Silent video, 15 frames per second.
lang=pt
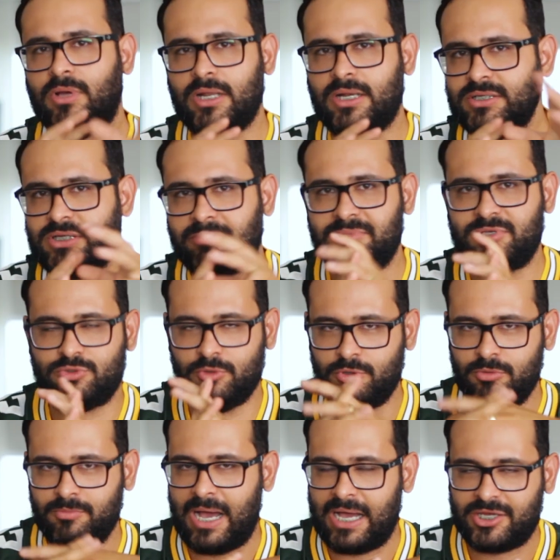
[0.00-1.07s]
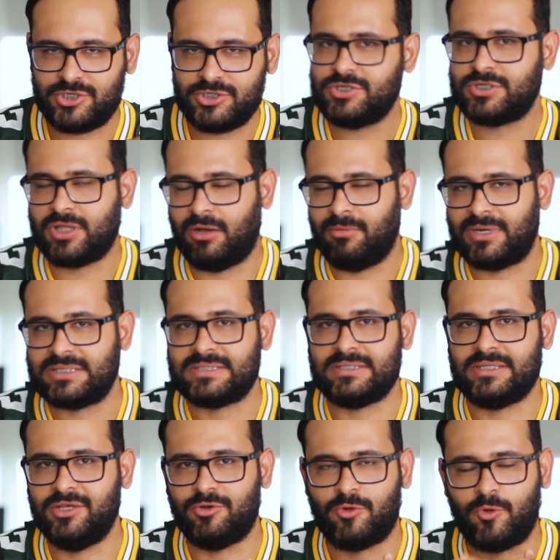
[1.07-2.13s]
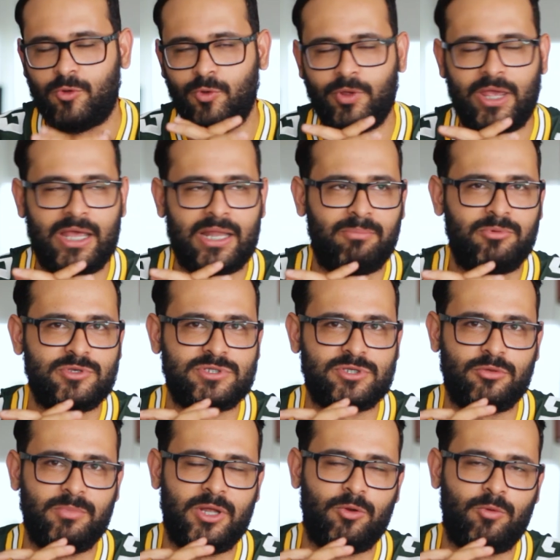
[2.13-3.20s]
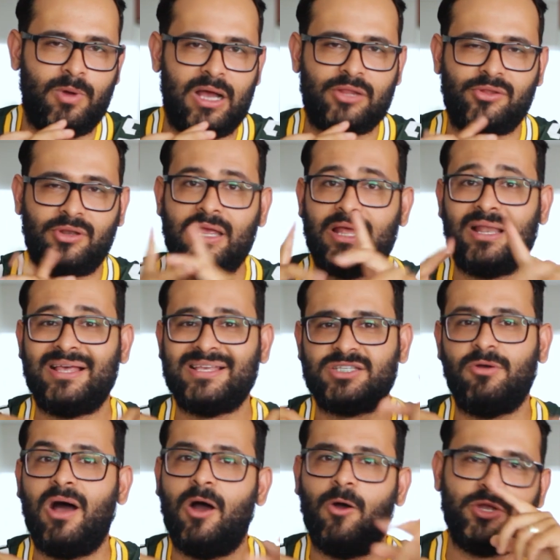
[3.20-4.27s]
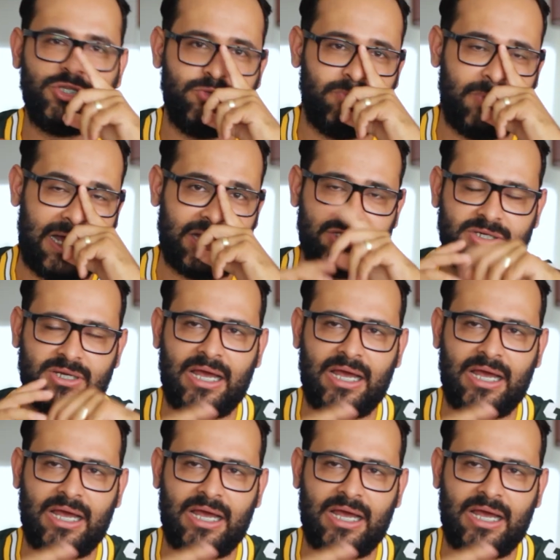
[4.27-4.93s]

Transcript: grande absurdo do marketing digital brasileiro que eu coloquei na posição número 4 é em relação à Hotmart.